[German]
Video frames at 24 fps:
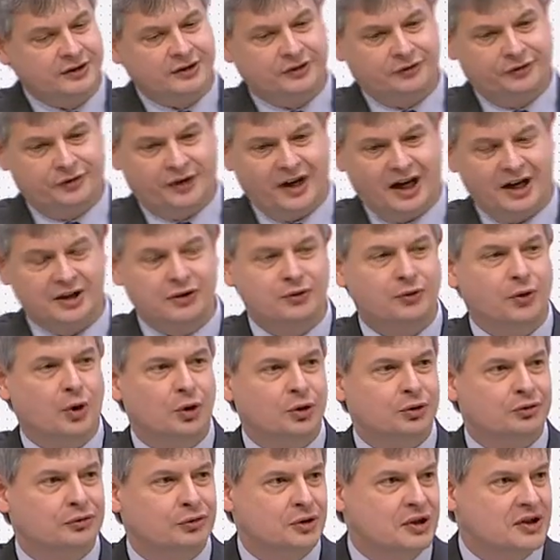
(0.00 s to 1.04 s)

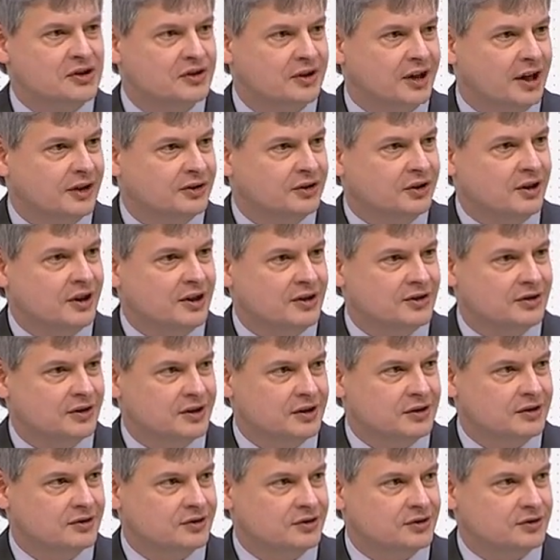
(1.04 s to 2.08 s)
Verantwortung für diesen Antrag
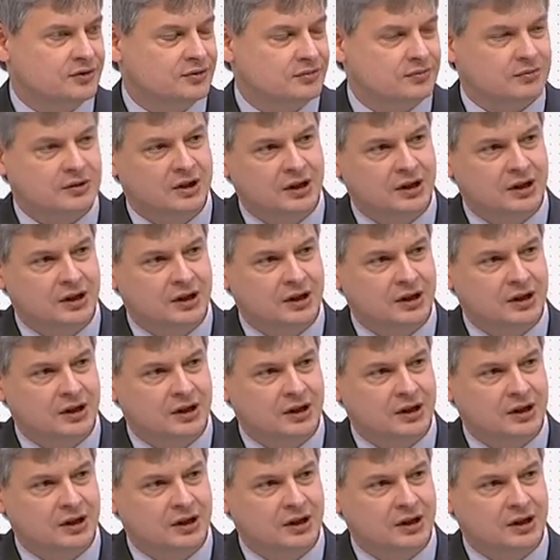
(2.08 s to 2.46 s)
sind,